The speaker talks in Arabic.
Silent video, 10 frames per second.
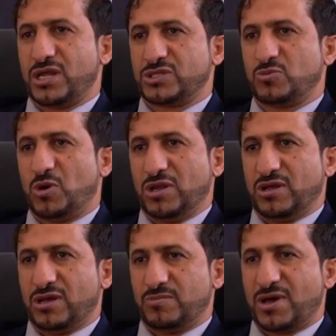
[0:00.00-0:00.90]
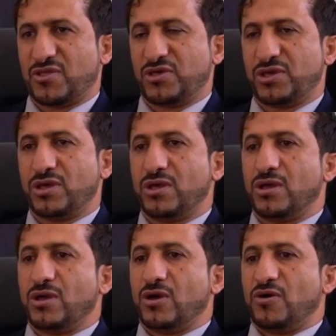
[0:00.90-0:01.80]
الأسبوع الماضي
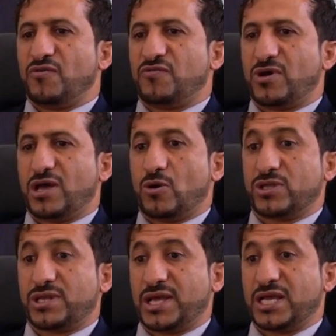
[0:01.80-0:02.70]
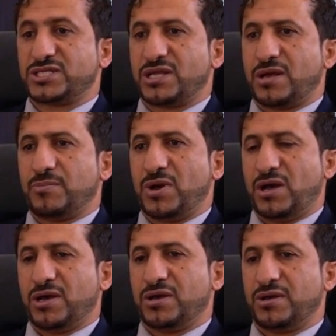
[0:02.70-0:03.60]
ف... وتناقشنا
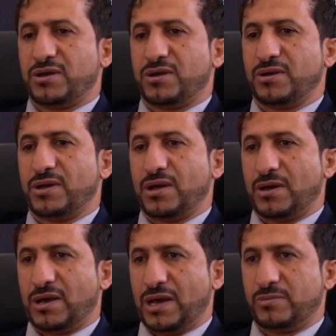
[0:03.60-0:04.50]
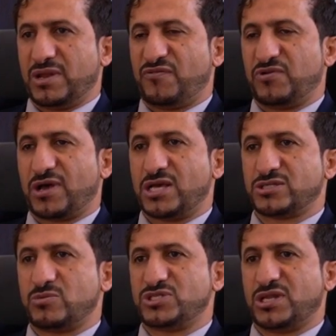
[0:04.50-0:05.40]
معه عن ملف
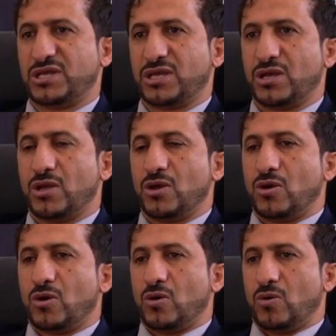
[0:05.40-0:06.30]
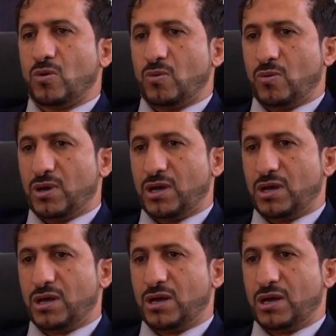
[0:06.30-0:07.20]
الغاز المنزلي
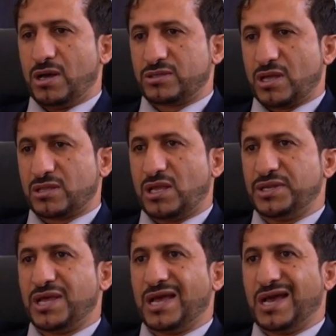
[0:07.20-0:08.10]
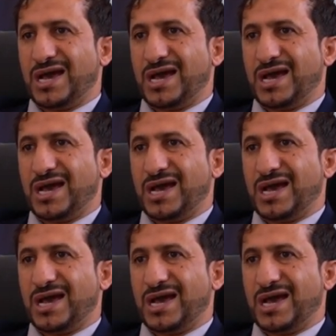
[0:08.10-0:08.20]
وأطلعناه